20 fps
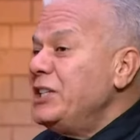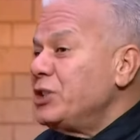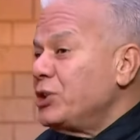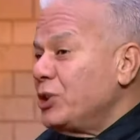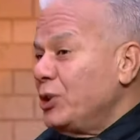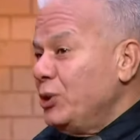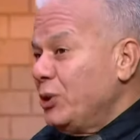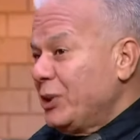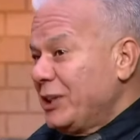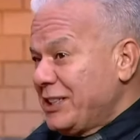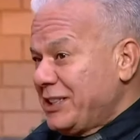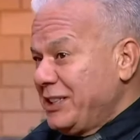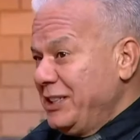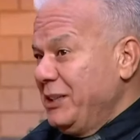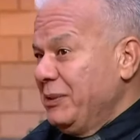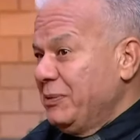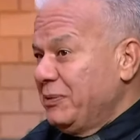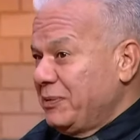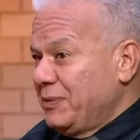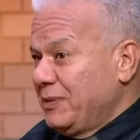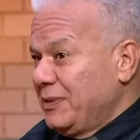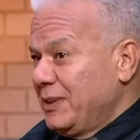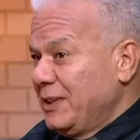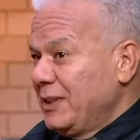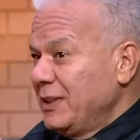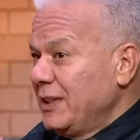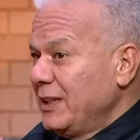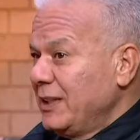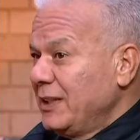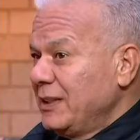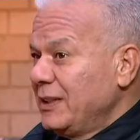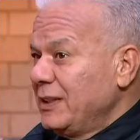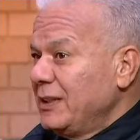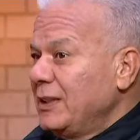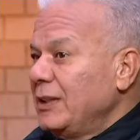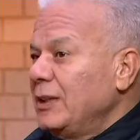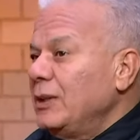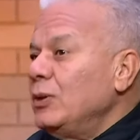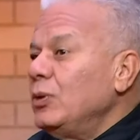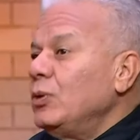يشغلوا الرصيف لا
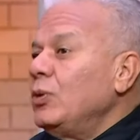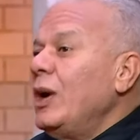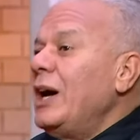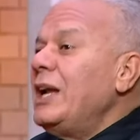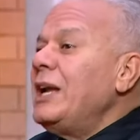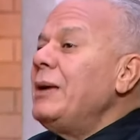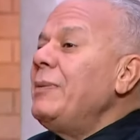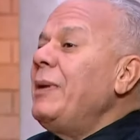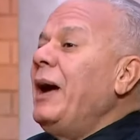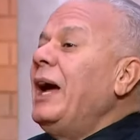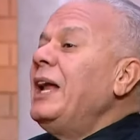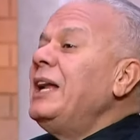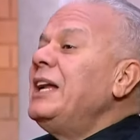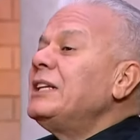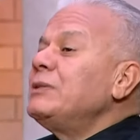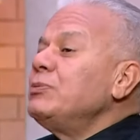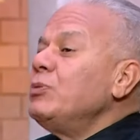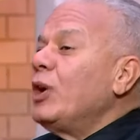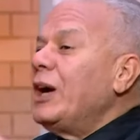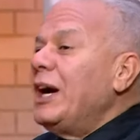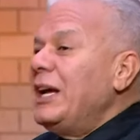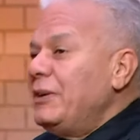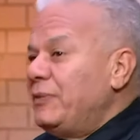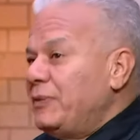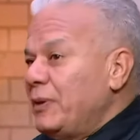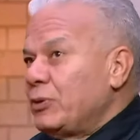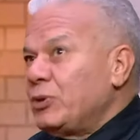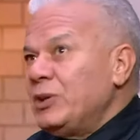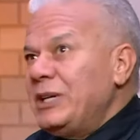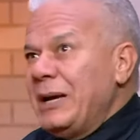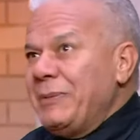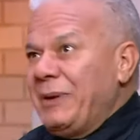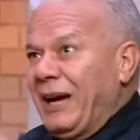ولا محلات مخالفه كلها